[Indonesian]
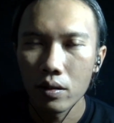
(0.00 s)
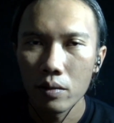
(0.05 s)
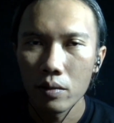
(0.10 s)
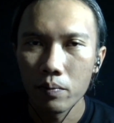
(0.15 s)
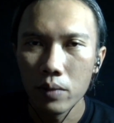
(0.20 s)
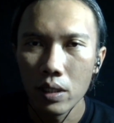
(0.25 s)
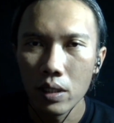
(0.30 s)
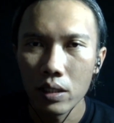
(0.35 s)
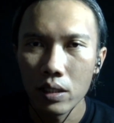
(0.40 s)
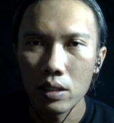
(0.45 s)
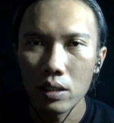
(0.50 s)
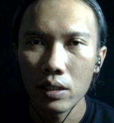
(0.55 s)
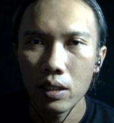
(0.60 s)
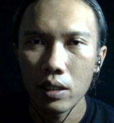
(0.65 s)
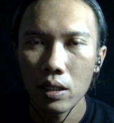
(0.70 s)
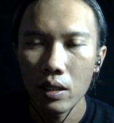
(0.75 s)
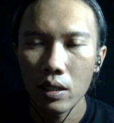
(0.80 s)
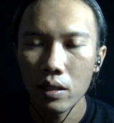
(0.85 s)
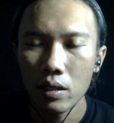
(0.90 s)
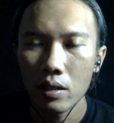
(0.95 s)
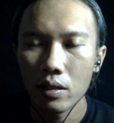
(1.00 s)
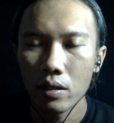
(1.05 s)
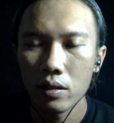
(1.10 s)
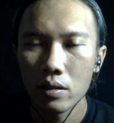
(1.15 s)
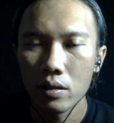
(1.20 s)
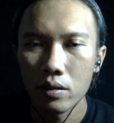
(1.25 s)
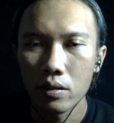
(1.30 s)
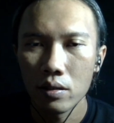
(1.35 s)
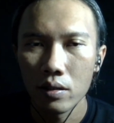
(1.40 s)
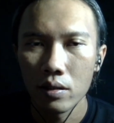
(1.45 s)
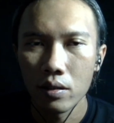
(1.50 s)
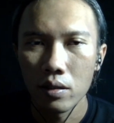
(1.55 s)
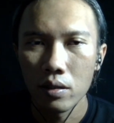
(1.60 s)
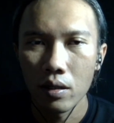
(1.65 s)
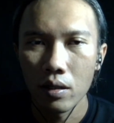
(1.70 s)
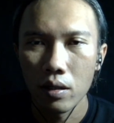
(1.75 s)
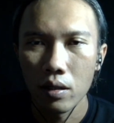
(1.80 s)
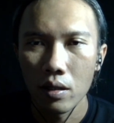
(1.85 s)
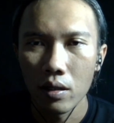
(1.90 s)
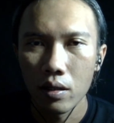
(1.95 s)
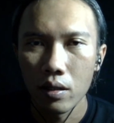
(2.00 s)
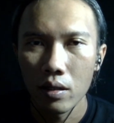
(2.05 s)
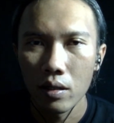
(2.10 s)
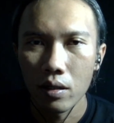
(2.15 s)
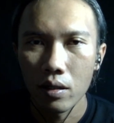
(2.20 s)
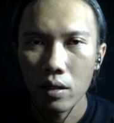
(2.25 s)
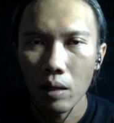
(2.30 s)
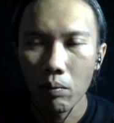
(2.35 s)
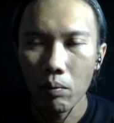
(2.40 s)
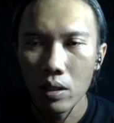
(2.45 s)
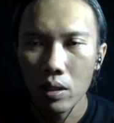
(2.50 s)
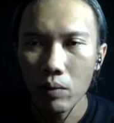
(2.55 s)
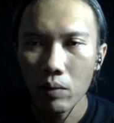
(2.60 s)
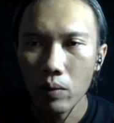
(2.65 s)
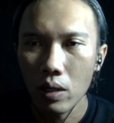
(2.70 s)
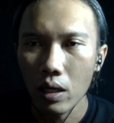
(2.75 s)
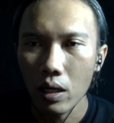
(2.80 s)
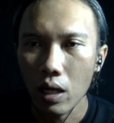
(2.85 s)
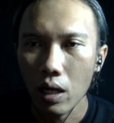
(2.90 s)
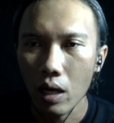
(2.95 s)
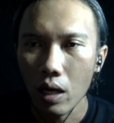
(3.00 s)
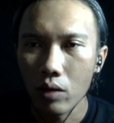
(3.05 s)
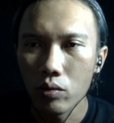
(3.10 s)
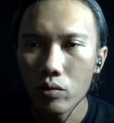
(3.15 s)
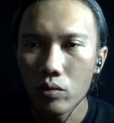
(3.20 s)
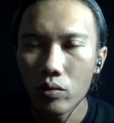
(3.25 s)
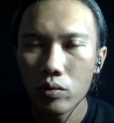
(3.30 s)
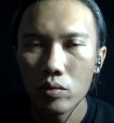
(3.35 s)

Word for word: biasanya kabelnya bakal kaku